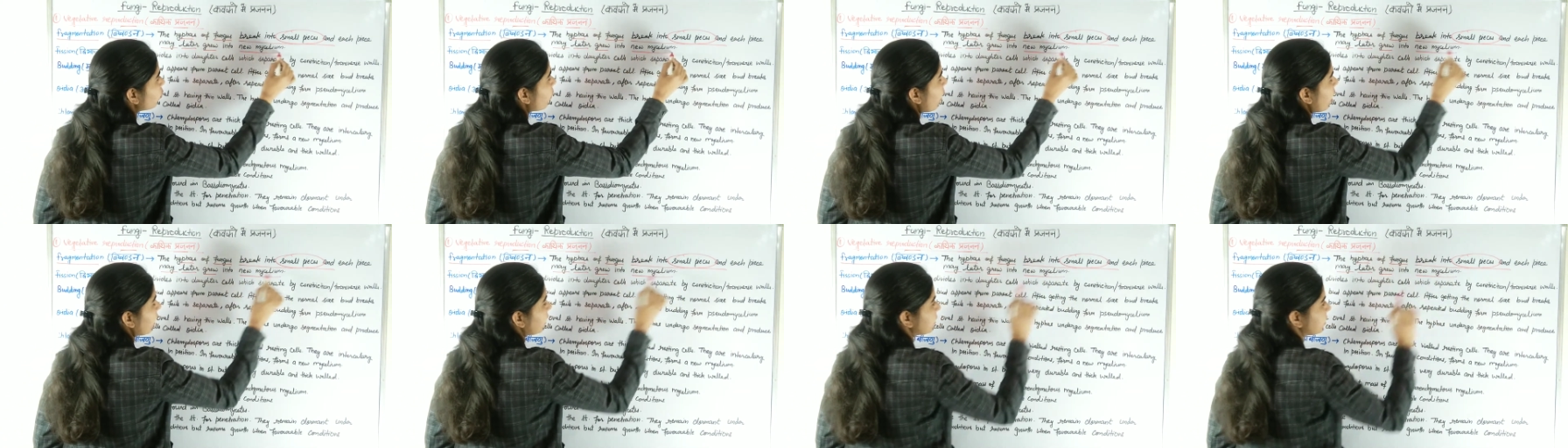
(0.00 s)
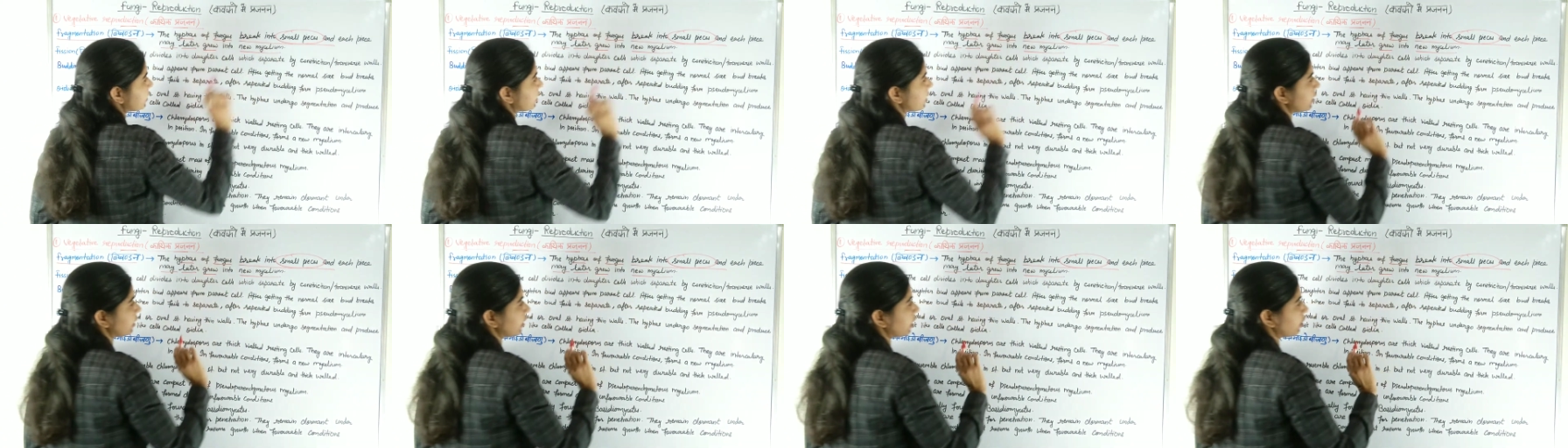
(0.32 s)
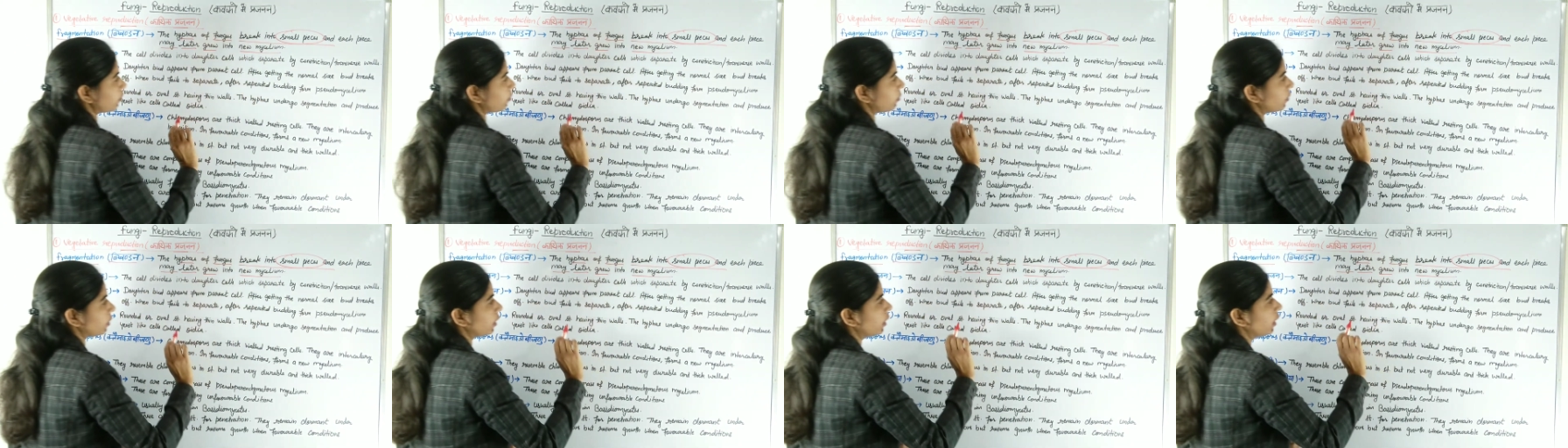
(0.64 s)

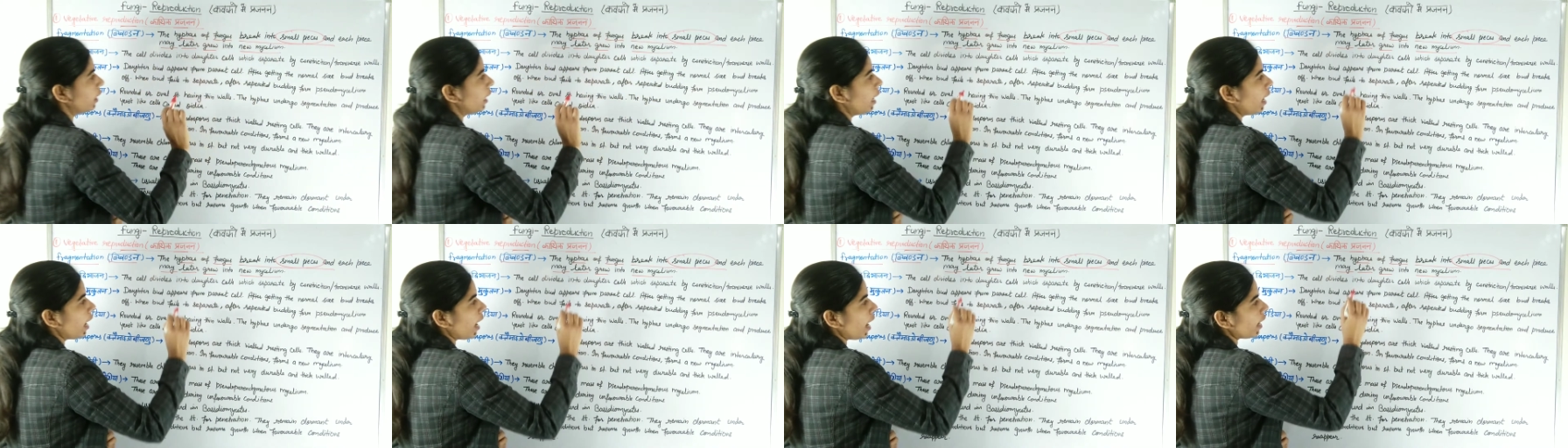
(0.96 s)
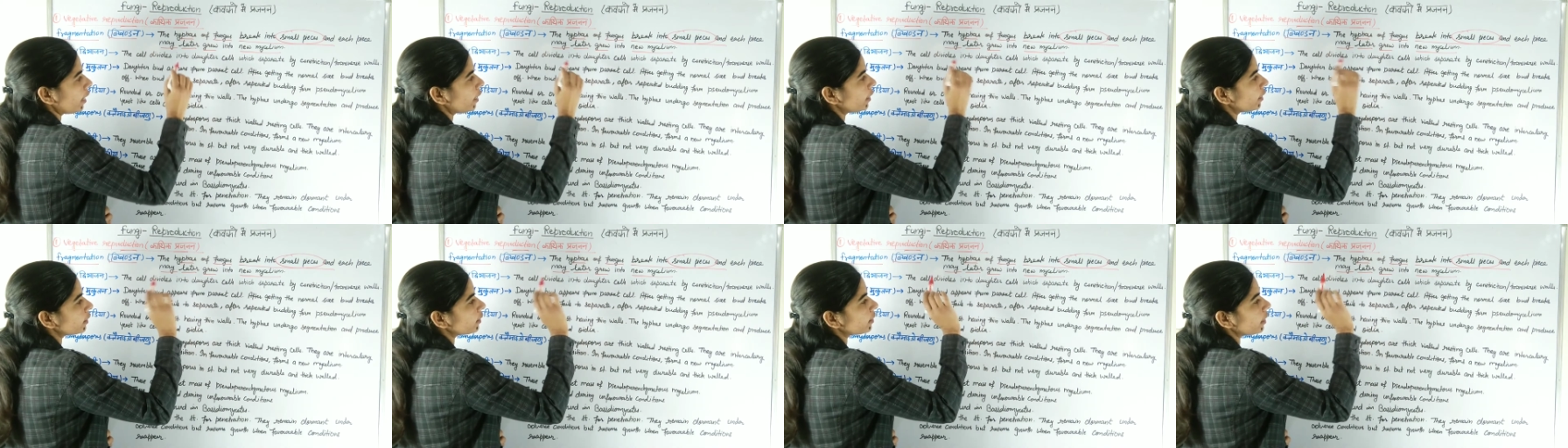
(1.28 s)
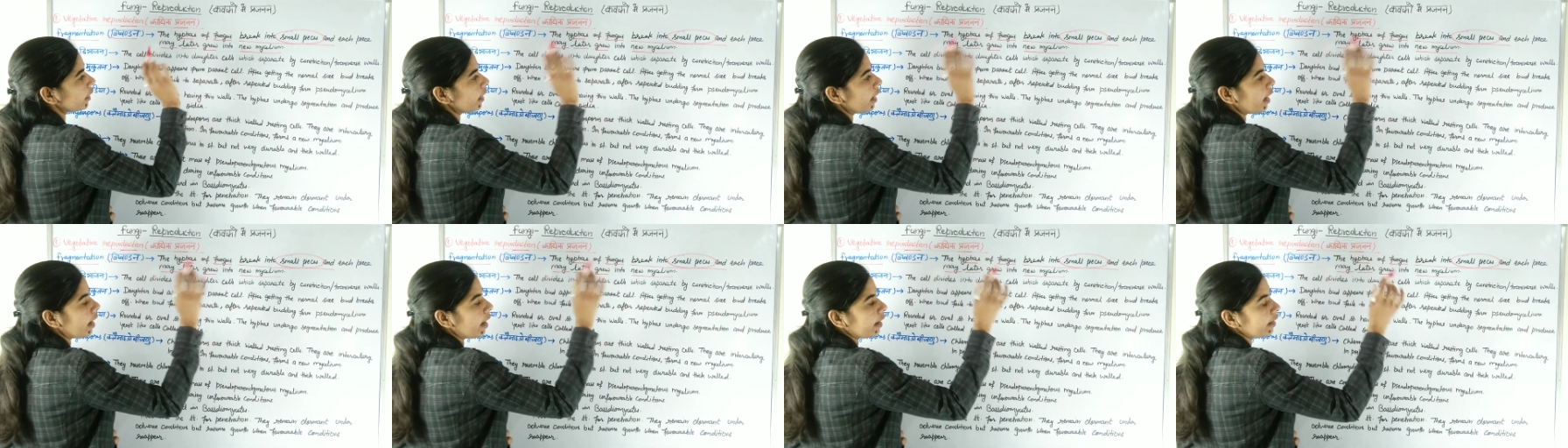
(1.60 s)
माइसिलियम एंड
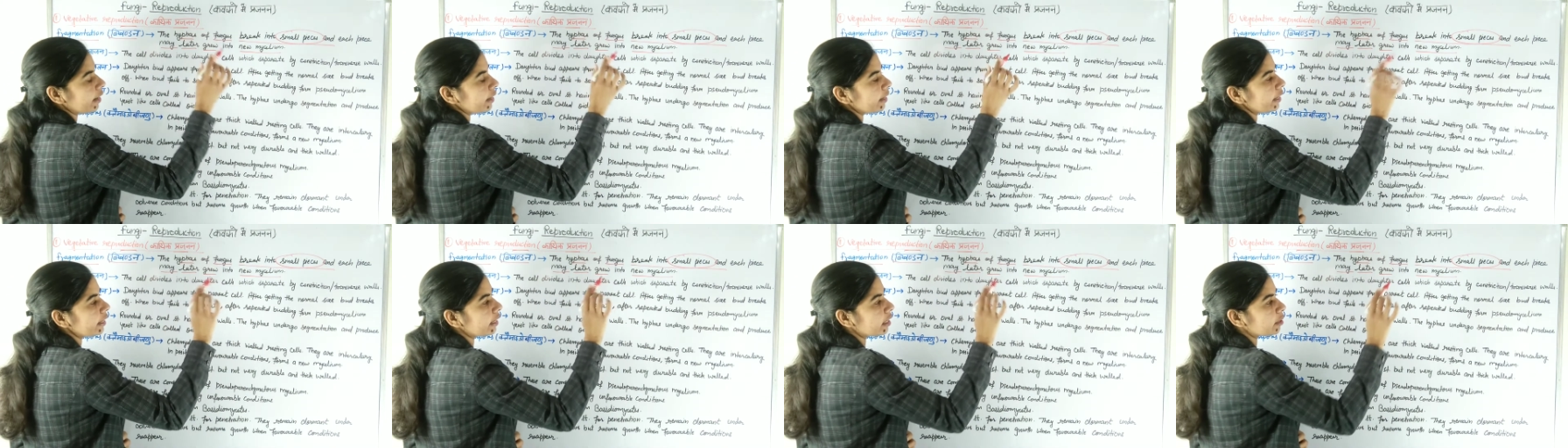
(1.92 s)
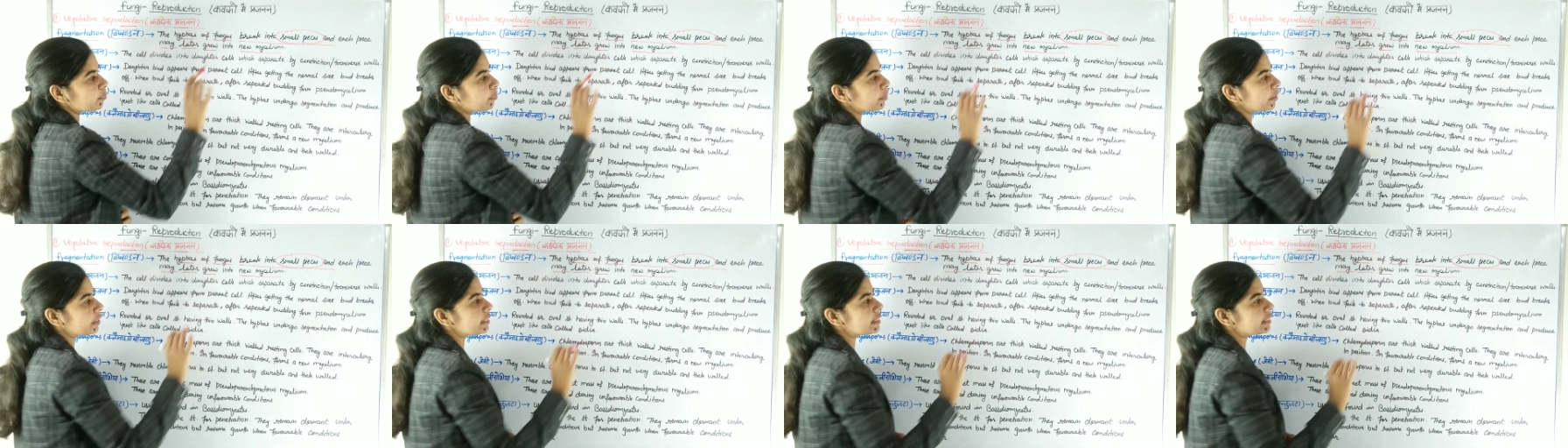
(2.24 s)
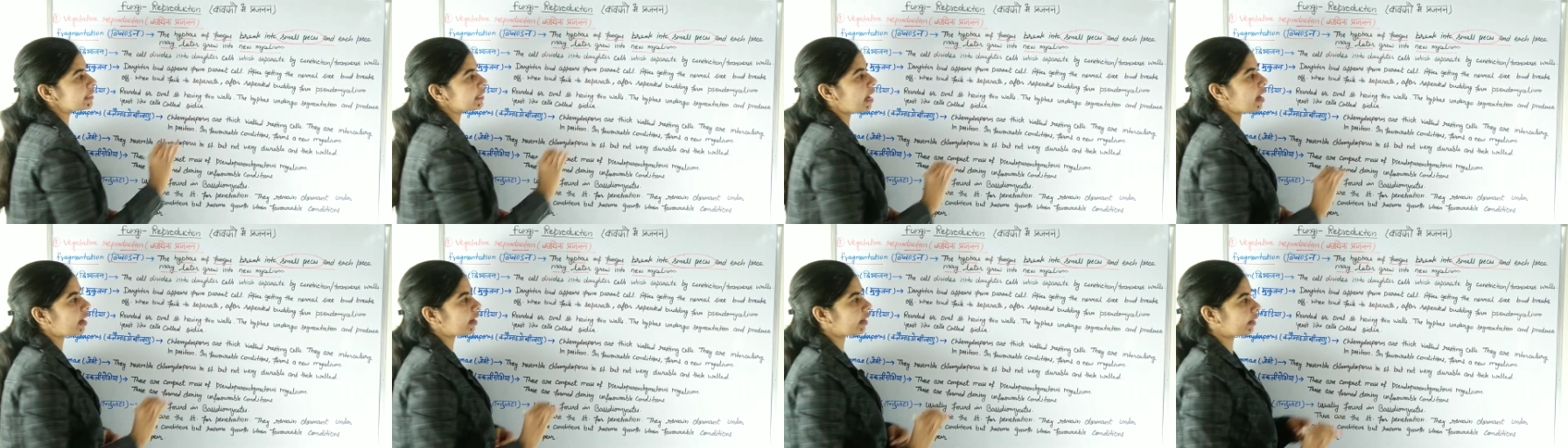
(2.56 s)
ये हर एक
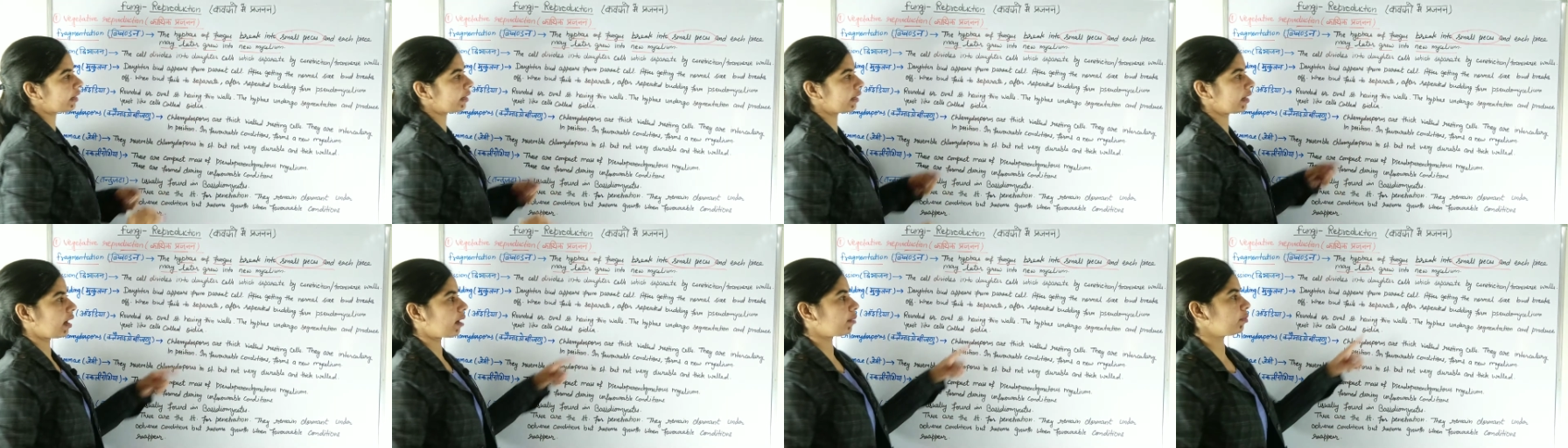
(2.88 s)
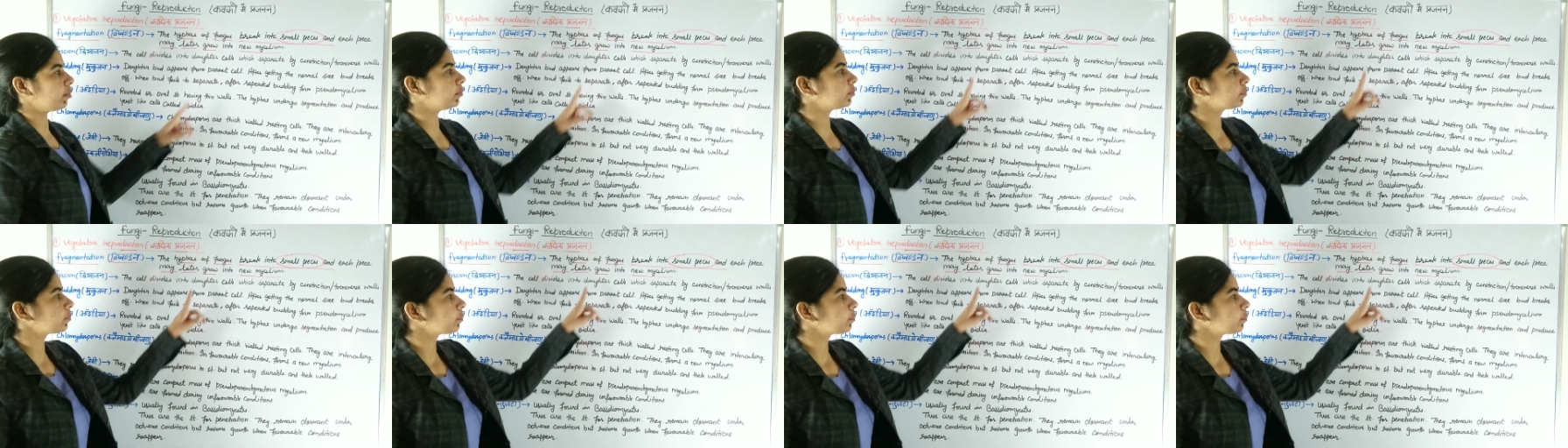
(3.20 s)
पीस क्या करेगा